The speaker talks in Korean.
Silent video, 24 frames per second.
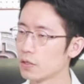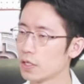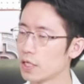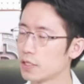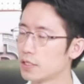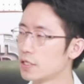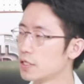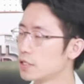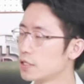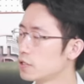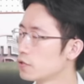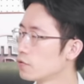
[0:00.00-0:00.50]

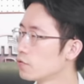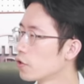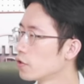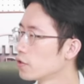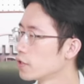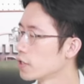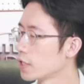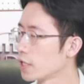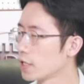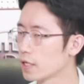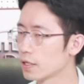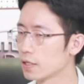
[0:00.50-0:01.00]
SEC
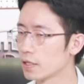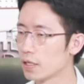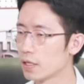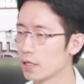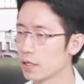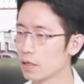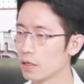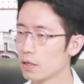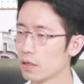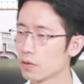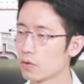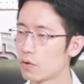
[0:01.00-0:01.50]
위원이긴
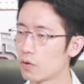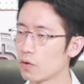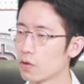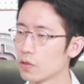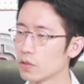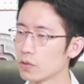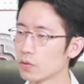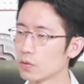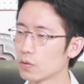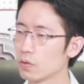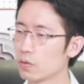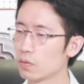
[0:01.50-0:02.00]
한데
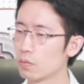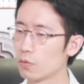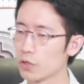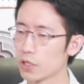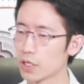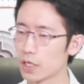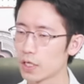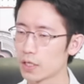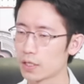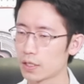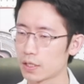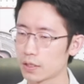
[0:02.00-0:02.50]
거기서도 뭐
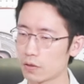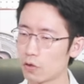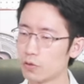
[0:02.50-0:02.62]
이게